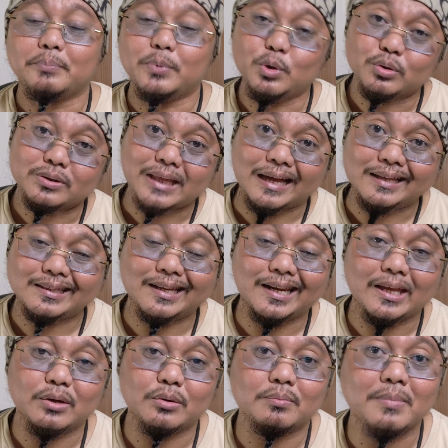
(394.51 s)
pinuntahan
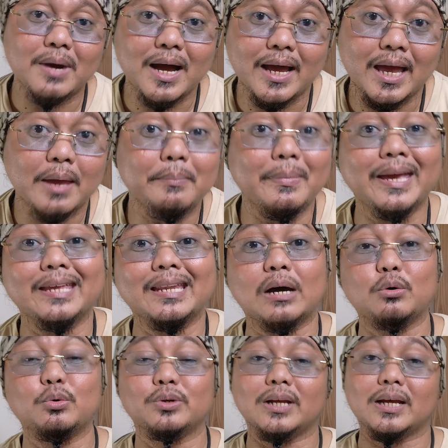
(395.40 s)
niya na yung bahay,
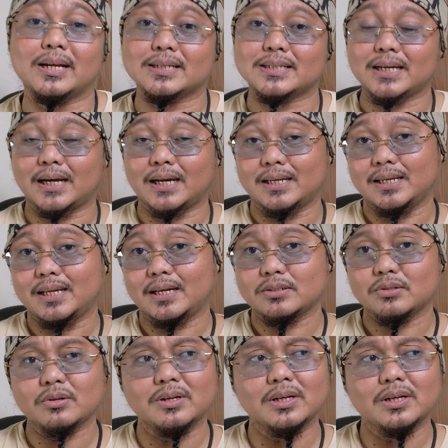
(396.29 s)
may nauna na sa kanya.